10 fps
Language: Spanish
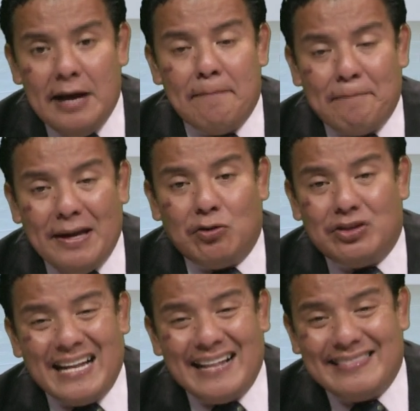pero
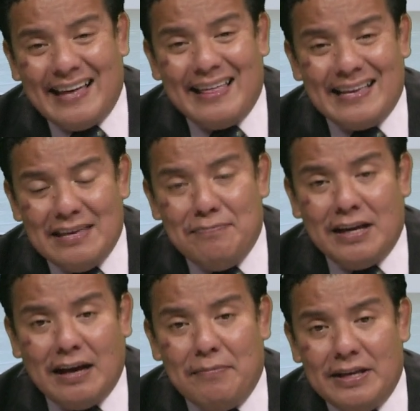tratada
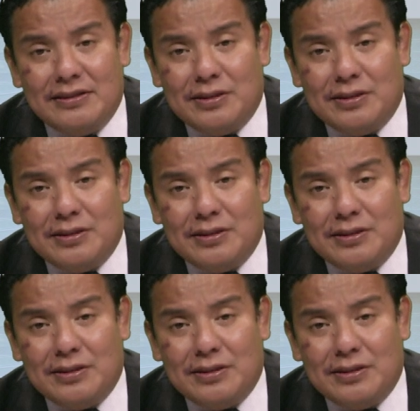químicamente.